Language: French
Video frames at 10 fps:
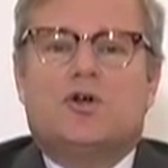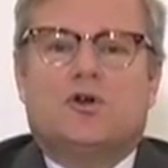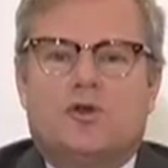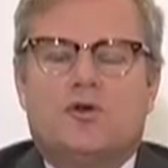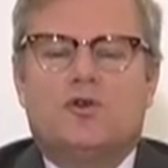
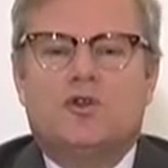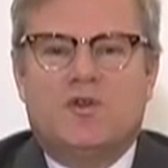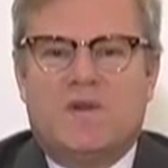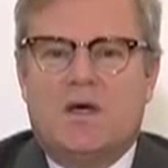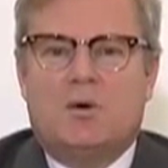sorte que le
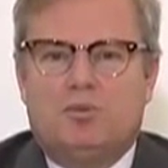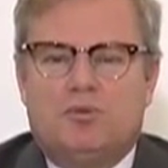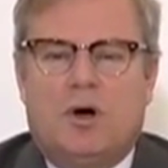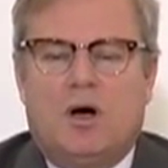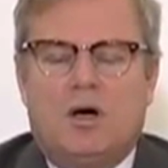notaire
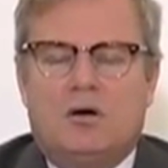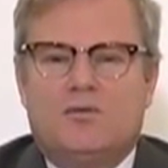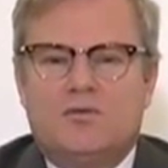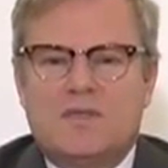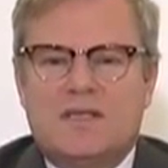pourra
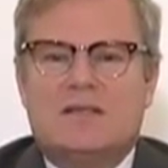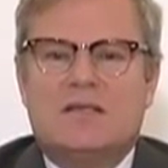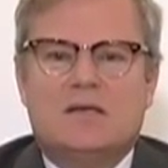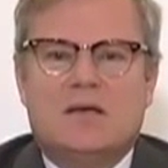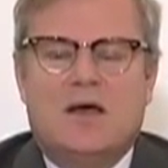vous
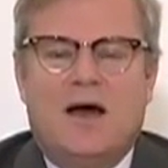aider